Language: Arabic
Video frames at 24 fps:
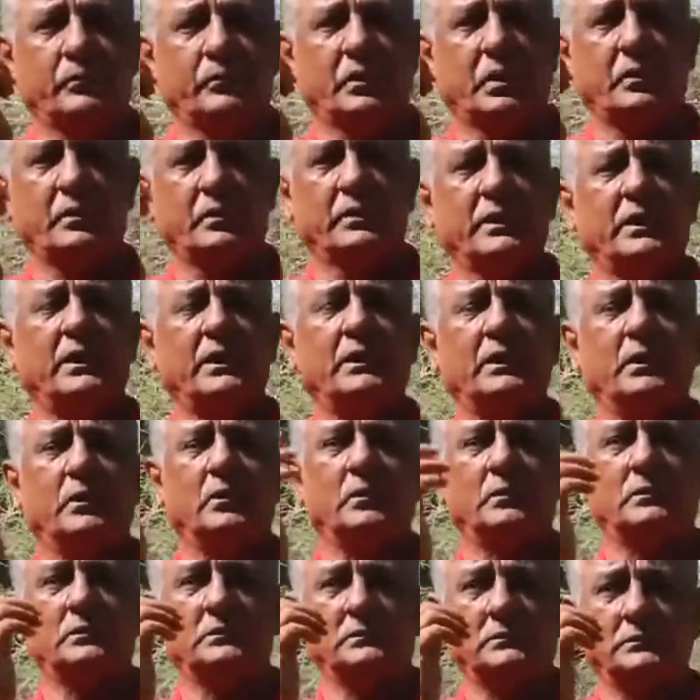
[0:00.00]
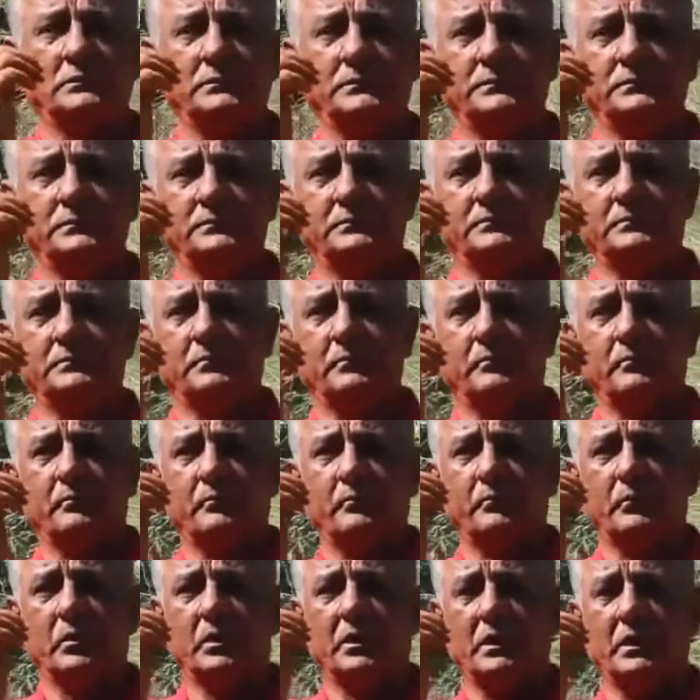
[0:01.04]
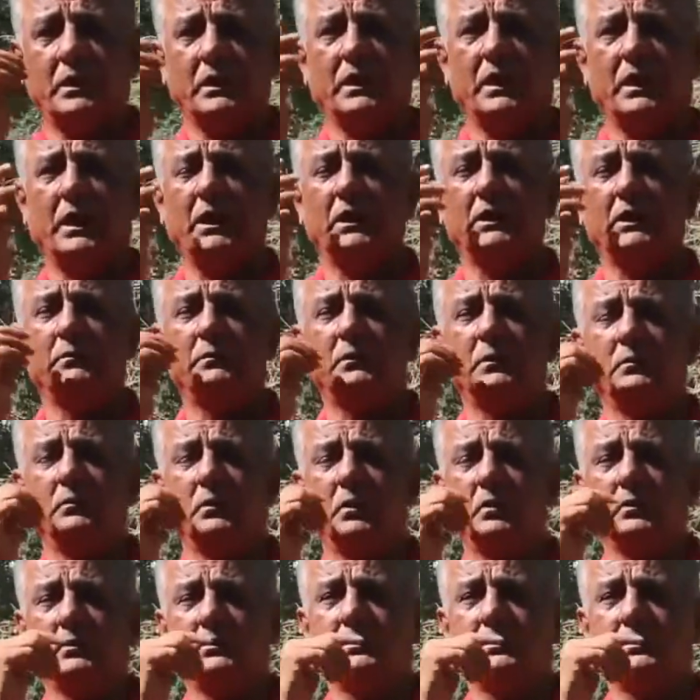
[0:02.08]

ورحلوا إلى عالم الموت